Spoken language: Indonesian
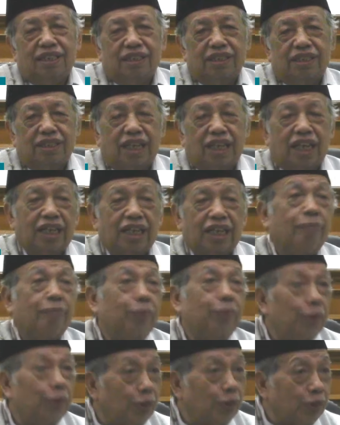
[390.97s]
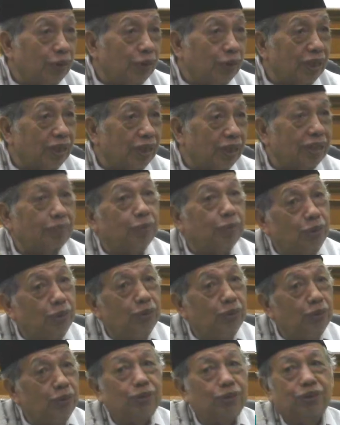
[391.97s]
tak kabur,
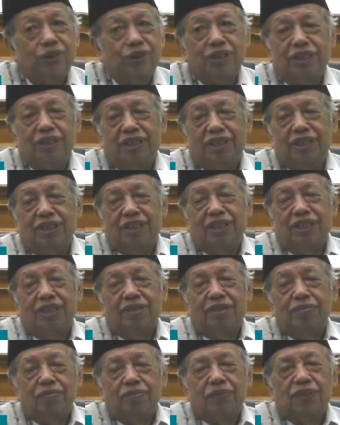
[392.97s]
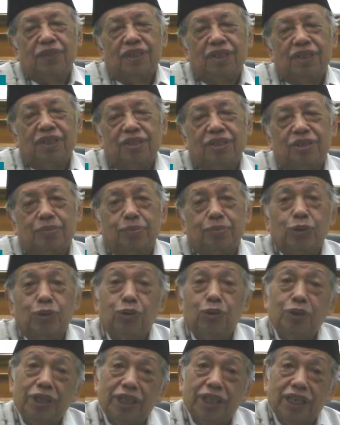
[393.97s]
sepuluh.
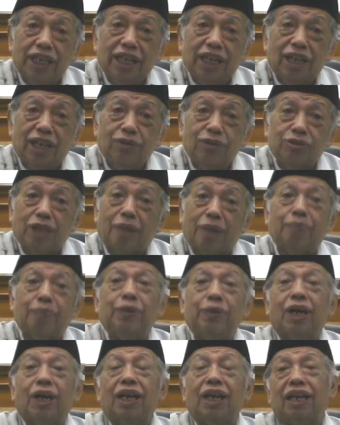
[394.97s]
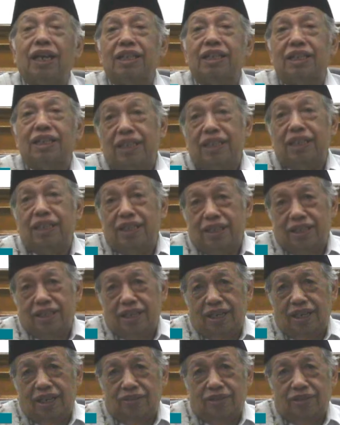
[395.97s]
Sepuluh ini lalu tambah lagi
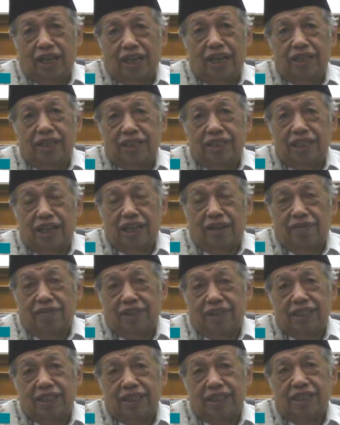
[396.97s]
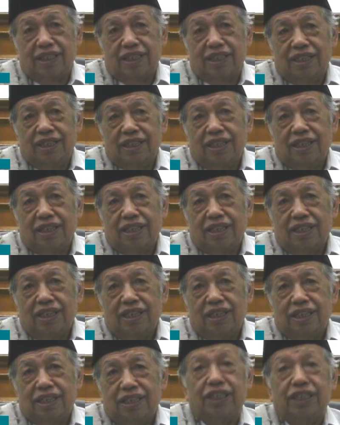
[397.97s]
kalau tidak dirawat.
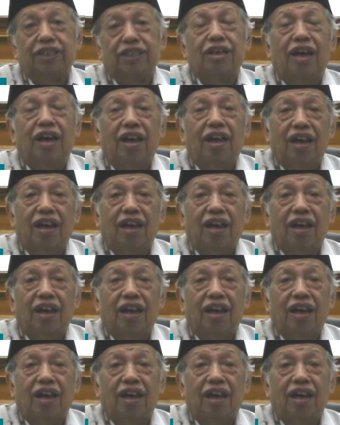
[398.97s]
Tiga,